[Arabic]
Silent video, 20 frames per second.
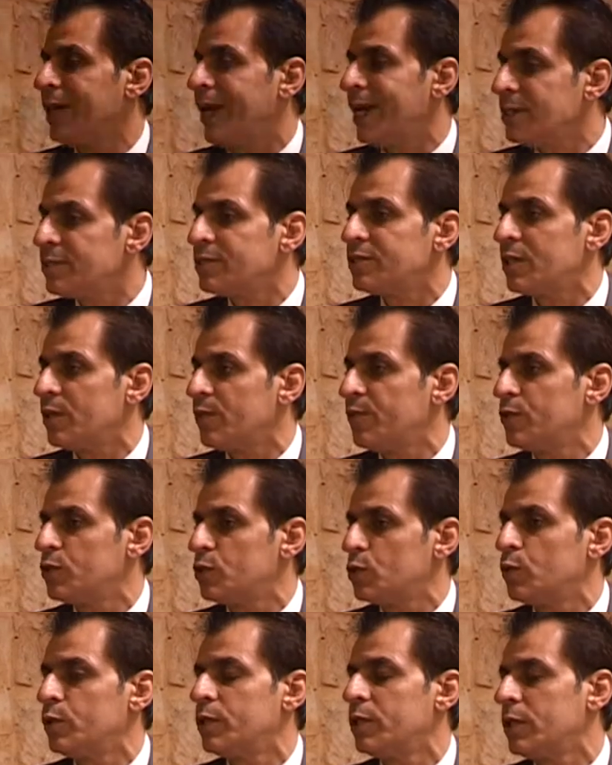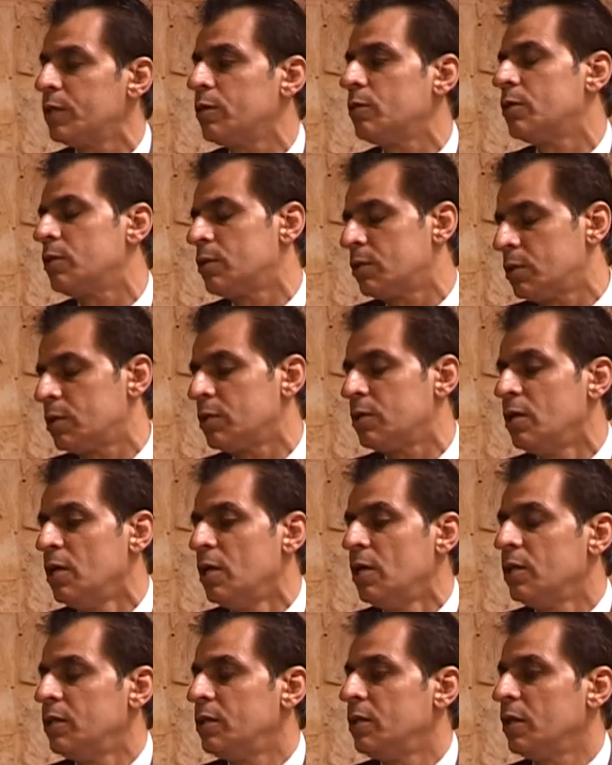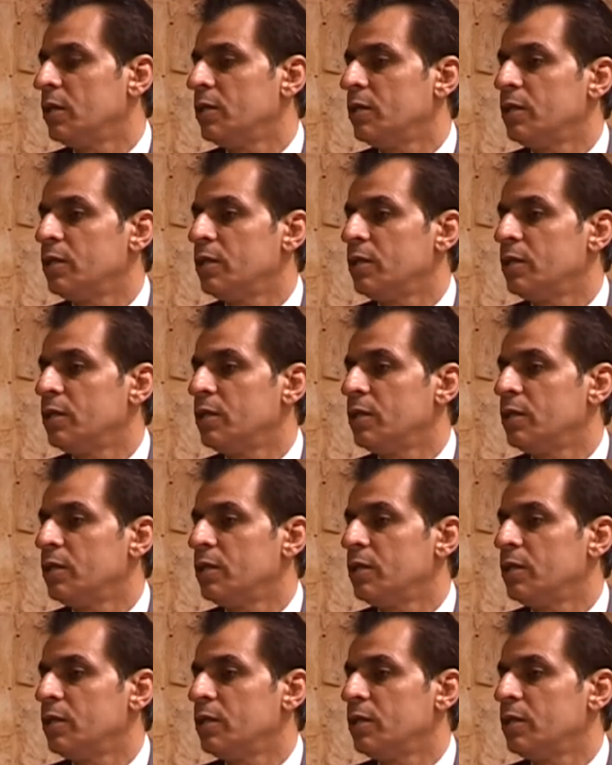حصرا في سوريا آه، يعني